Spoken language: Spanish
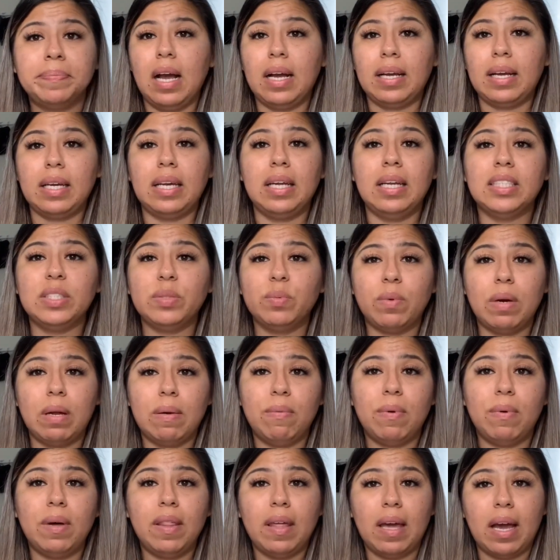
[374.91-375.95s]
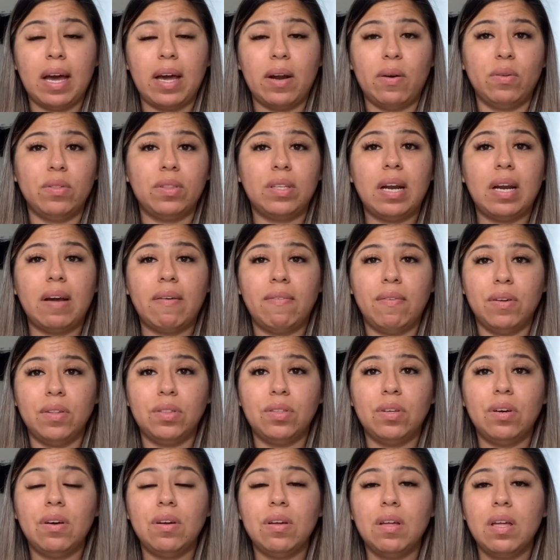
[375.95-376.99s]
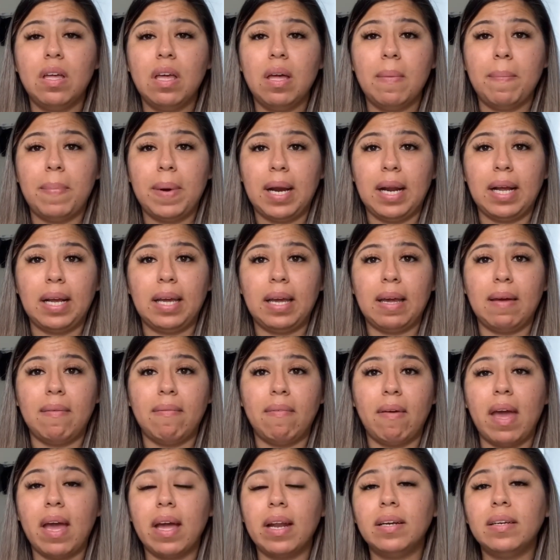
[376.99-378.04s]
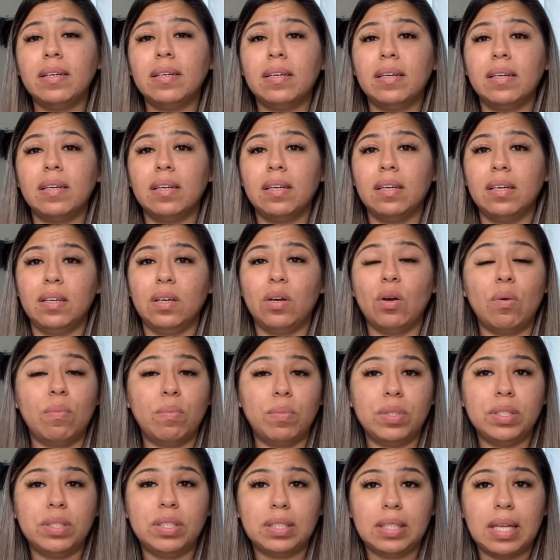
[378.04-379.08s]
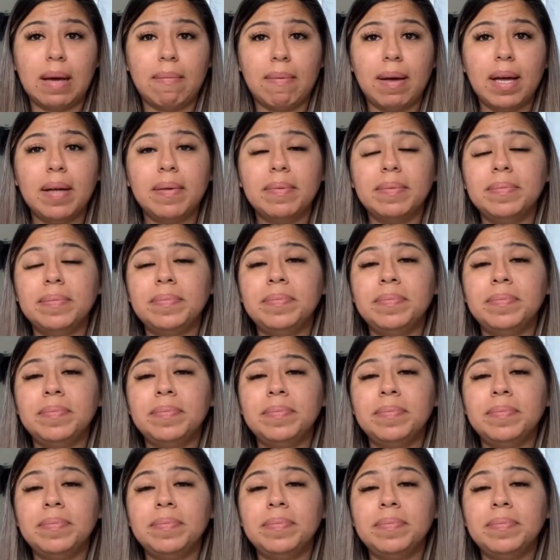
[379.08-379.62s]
Aquí les vuelvo a dejar otra foto para que vean cómo estaba.